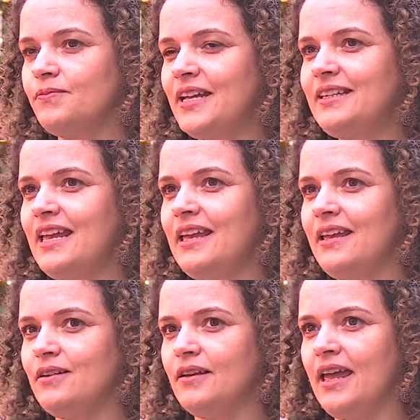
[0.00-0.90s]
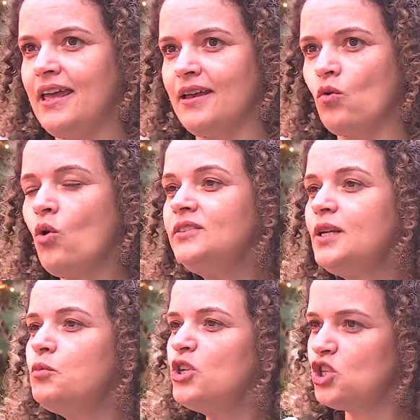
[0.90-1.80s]
vai ter é,
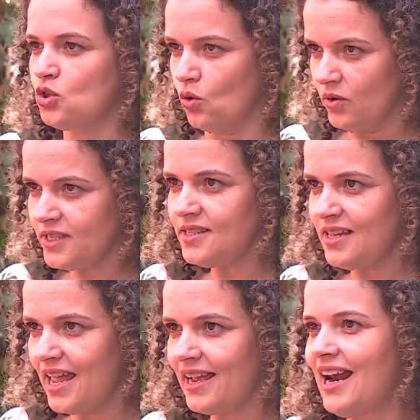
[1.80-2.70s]
contribuições, né?